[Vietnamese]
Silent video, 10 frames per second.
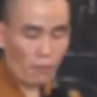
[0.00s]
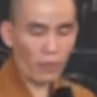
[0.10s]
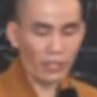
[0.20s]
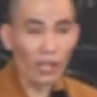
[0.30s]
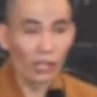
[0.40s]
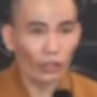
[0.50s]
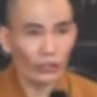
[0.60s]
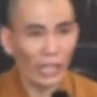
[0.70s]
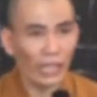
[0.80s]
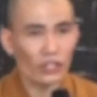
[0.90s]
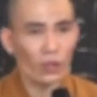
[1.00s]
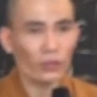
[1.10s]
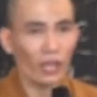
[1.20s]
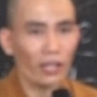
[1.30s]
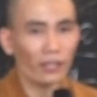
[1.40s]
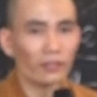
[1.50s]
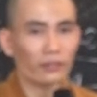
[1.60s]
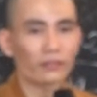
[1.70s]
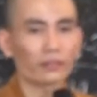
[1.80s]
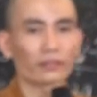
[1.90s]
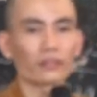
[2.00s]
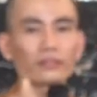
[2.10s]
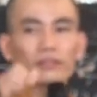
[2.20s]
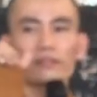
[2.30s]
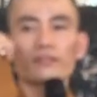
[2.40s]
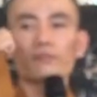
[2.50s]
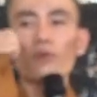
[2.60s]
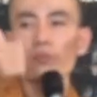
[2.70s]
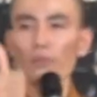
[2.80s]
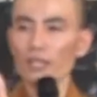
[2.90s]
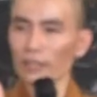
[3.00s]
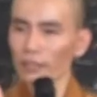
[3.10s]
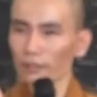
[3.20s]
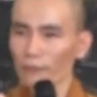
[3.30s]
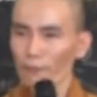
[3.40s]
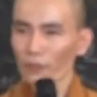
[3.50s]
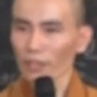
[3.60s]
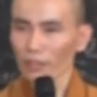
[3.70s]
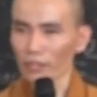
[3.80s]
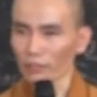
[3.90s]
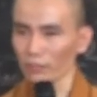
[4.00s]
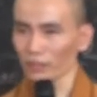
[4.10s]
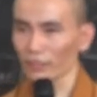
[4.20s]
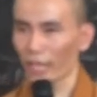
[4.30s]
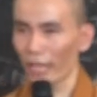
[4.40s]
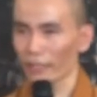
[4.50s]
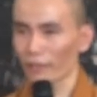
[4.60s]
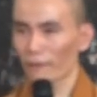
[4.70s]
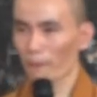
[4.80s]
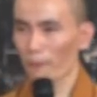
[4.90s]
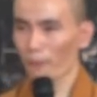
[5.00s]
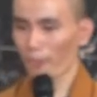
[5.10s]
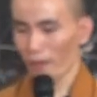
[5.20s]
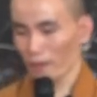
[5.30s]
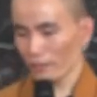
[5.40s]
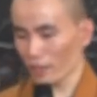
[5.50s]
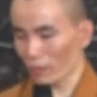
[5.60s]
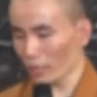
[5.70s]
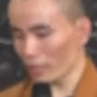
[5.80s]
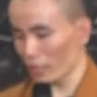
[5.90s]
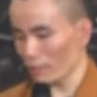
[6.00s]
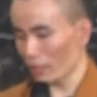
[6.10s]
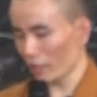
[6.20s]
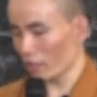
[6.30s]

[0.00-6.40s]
mình đừng có chạy trốn nó. Một bước thứ nhất. Nhưng bước thứ hai, trong cái khi mà nó